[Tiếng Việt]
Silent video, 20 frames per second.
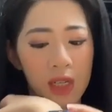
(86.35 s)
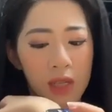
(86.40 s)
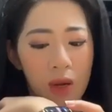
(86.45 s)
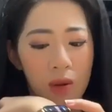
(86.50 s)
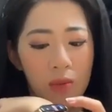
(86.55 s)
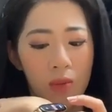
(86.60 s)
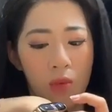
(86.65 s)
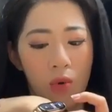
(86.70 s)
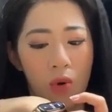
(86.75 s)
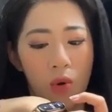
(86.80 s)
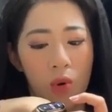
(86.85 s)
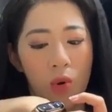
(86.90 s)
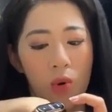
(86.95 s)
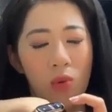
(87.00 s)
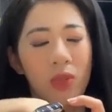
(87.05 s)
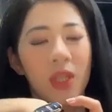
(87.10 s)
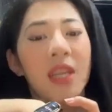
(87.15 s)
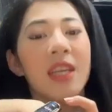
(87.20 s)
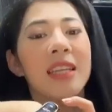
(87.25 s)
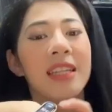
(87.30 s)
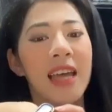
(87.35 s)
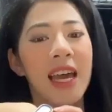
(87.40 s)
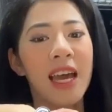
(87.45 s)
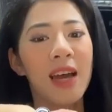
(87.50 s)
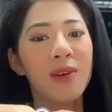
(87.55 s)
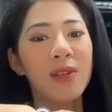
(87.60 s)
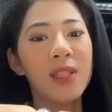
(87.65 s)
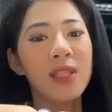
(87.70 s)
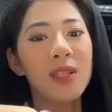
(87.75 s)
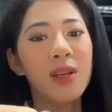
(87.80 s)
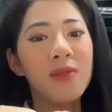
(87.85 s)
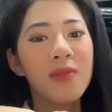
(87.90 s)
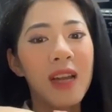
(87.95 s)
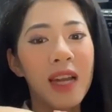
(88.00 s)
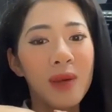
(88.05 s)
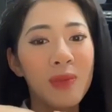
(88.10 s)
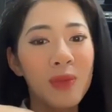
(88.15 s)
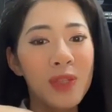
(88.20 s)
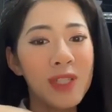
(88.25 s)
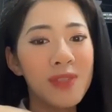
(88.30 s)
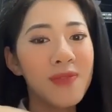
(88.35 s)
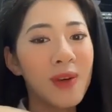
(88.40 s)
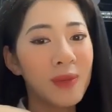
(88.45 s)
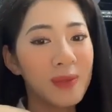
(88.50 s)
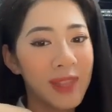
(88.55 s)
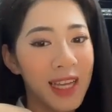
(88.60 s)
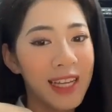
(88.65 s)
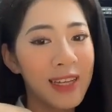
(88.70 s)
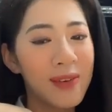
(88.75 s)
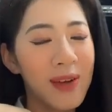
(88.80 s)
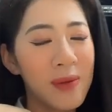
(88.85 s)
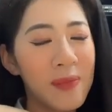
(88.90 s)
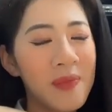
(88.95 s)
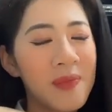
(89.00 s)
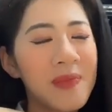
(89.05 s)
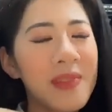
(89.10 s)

đồng hồ thể thao chứ không phải là một chiếc vòng tay đâu ạ.